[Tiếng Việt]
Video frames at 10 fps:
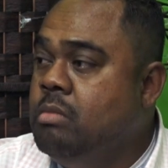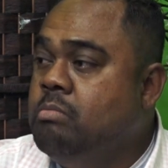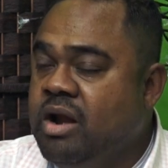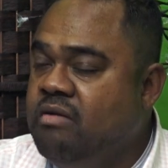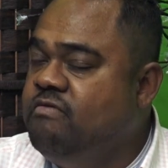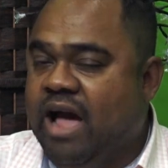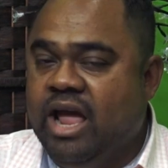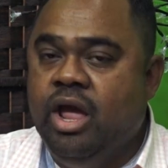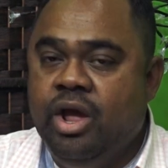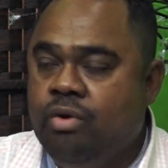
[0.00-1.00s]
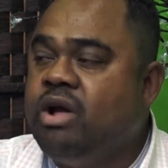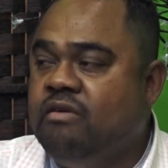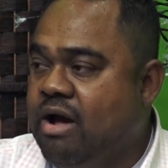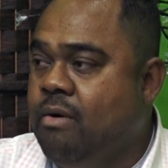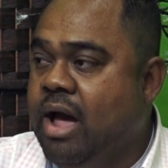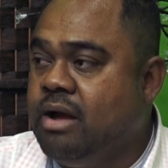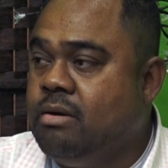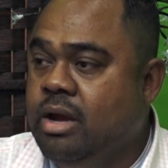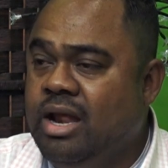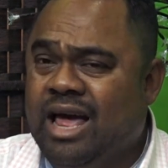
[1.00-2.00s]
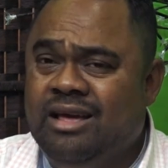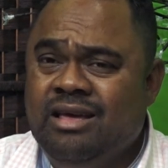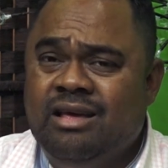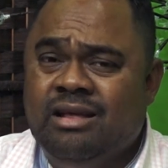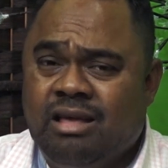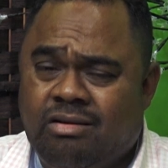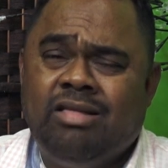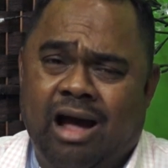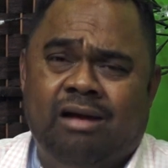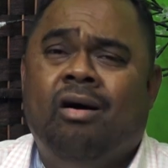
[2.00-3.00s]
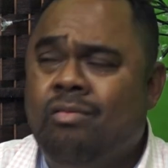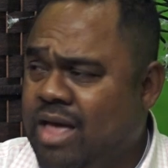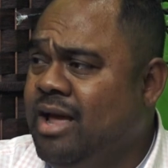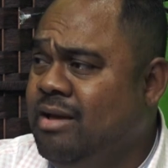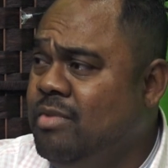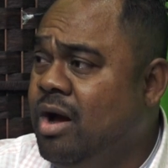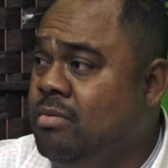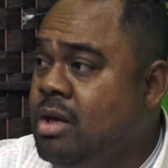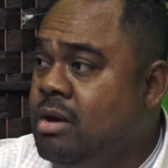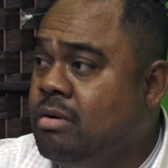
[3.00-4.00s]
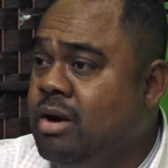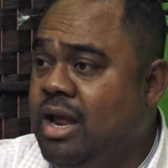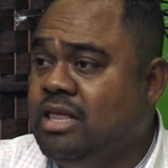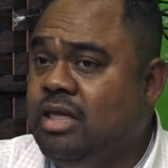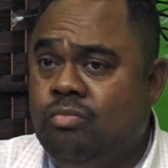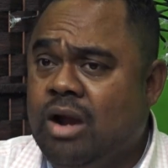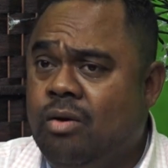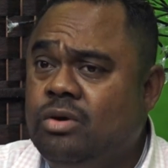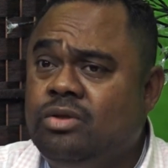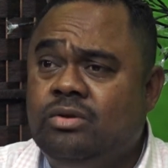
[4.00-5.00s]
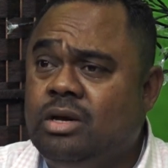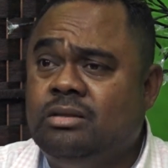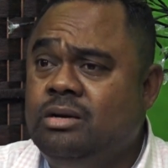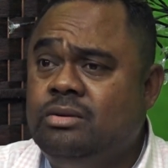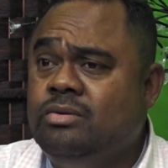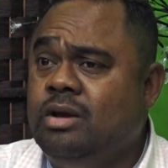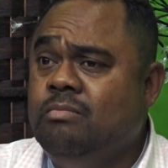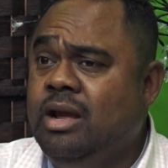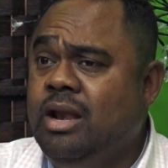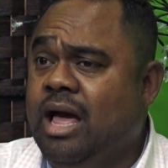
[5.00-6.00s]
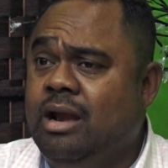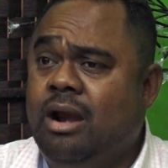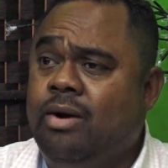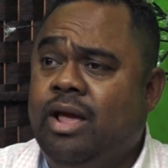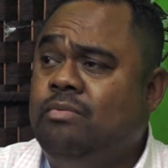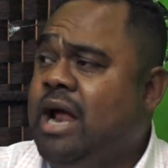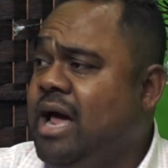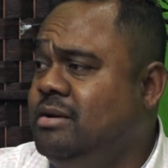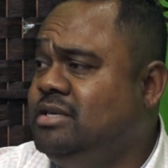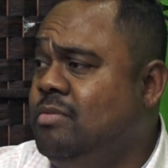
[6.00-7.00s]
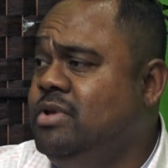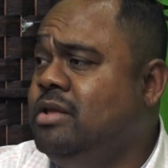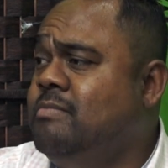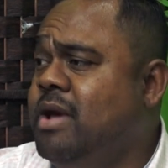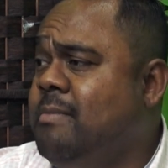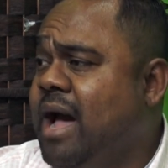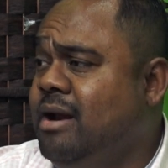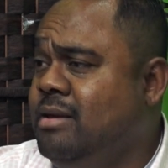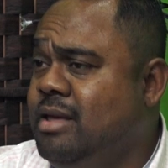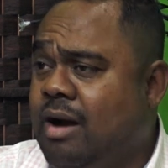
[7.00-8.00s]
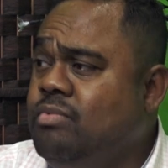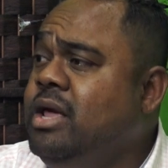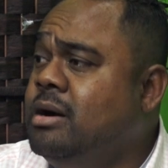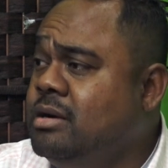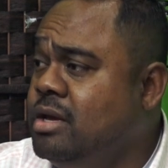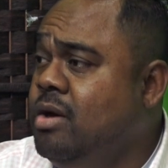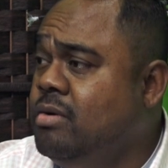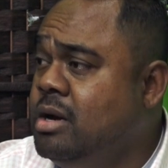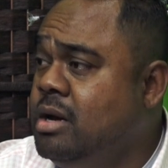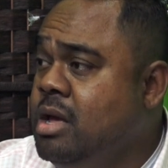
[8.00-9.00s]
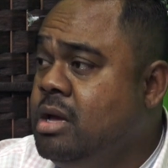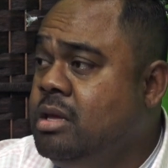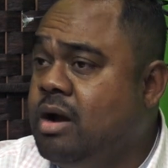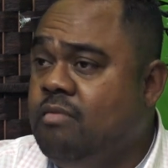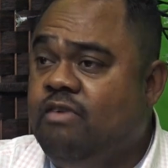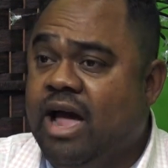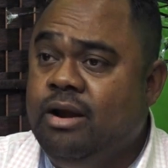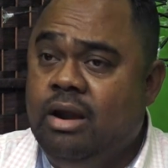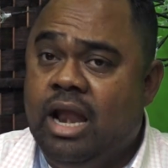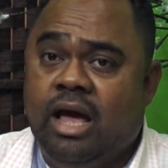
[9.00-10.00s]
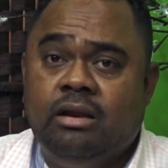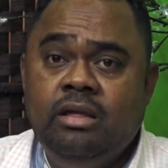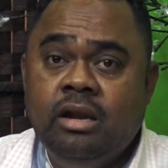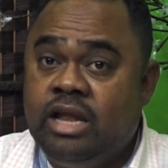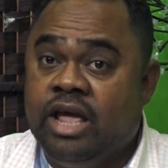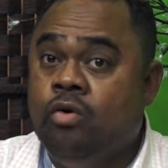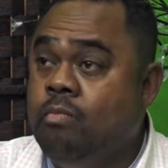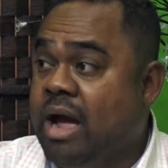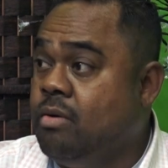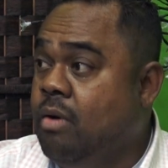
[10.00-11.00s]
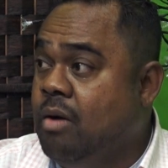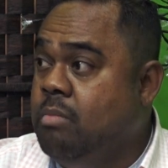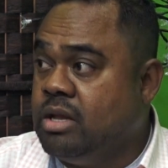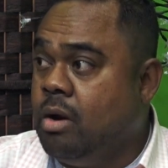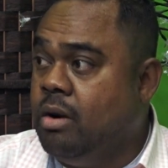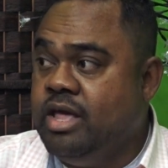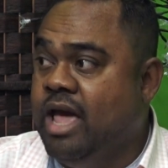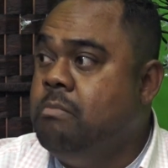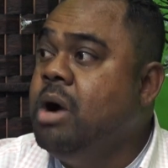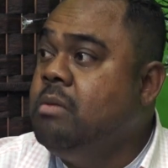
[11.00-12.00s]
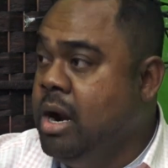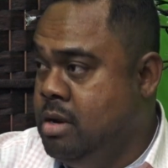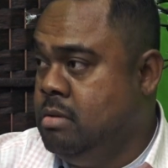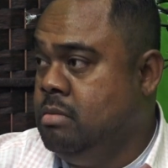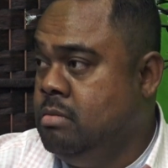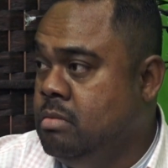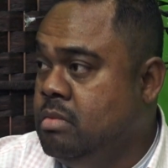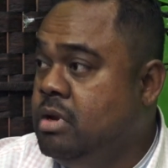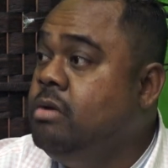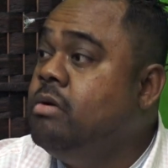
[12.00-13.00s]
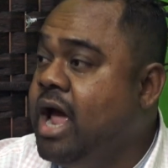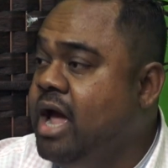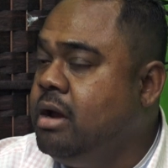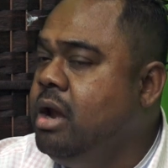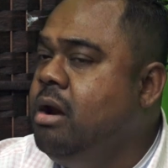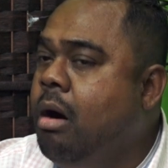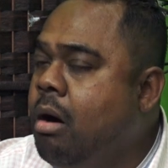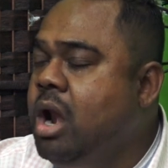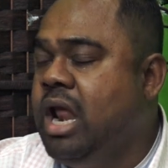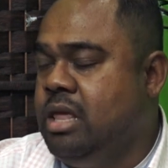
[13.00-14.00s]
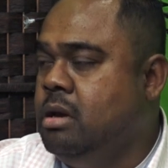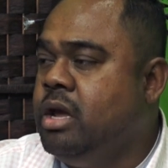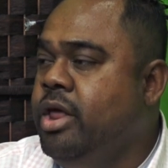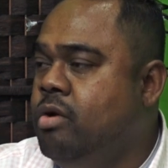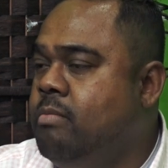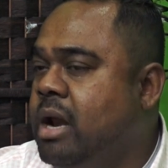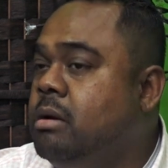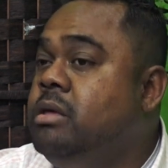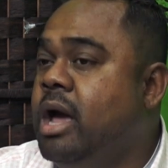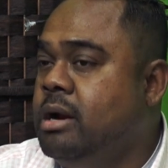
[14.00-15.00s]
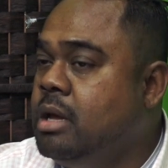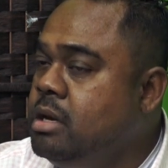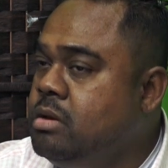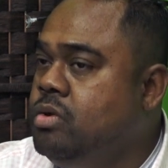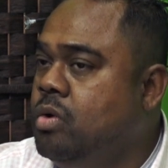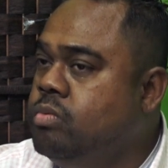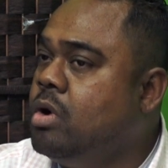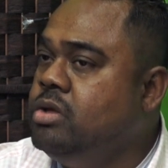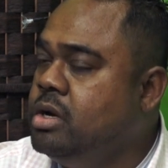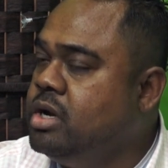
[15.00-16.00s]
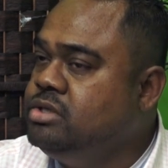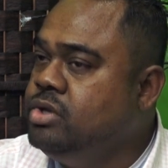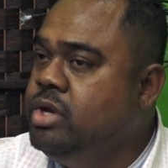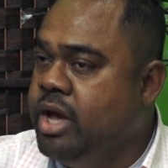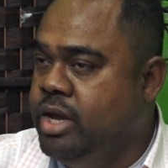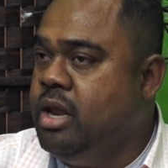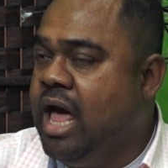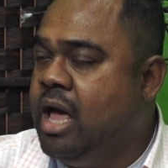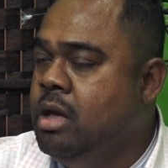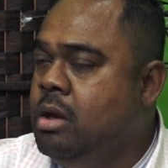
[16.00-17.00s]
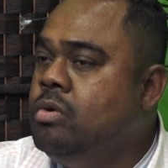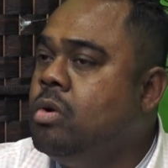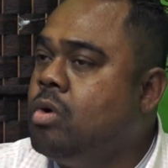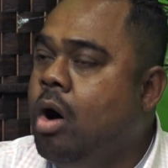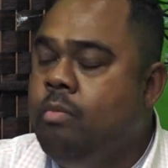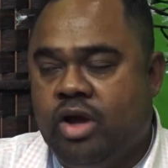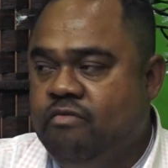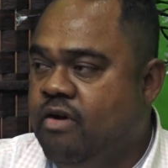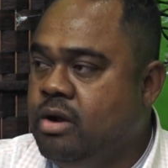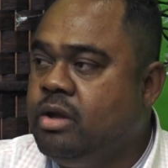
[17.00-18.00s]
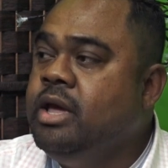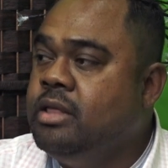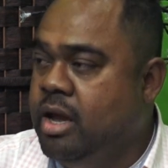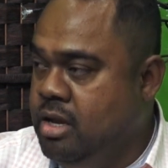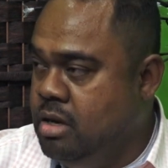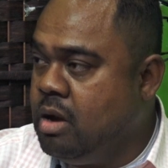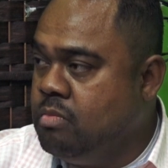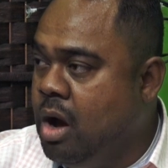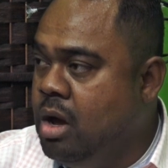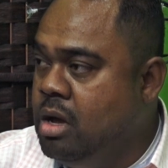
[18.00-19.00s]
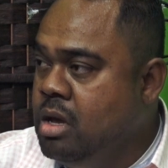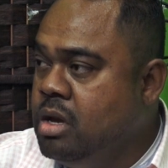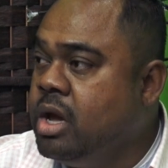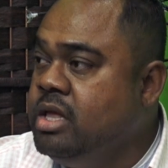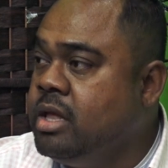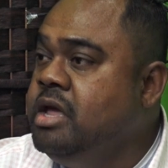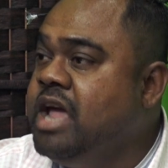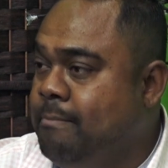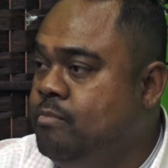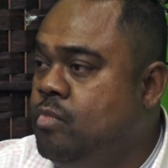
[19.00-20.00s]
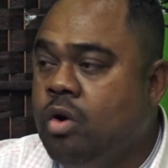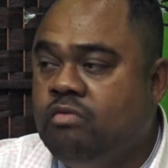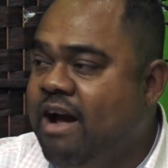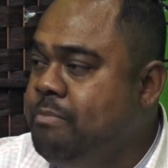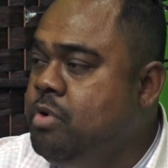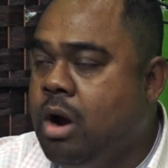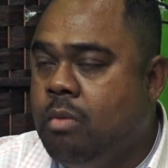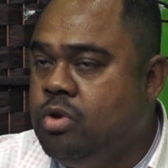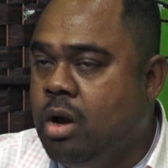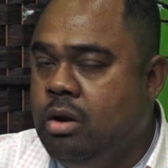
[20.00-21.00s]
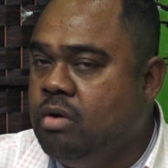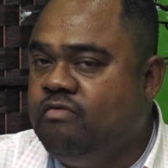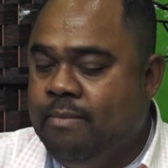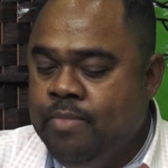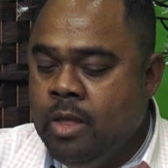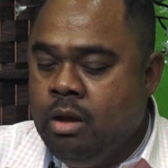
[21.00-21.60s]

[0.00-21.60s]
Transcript: mình phải hiểu cái văn hóa có nghĩa là có thằng khôn vậy biết không có nghĩa là trong đầu của tôi tư tưởng tôi chuẩn bị là lôi ổng ra rồi xong giờ chuẩn bị bay rồi giờ ổng đi ngược chứ vô nữa chứ không phải nói là nhìn thấy khuôn mặt của ổng mà tỏ cái vẻ bất bình thì nó khác cái đó là những cái điều mà nó dẫn tới cho dũng có những cái suy nghĩ là nó có một cái phần kỳ thị ở trong đó kỳ thị ngầm luật pháp nó không cho luật pháp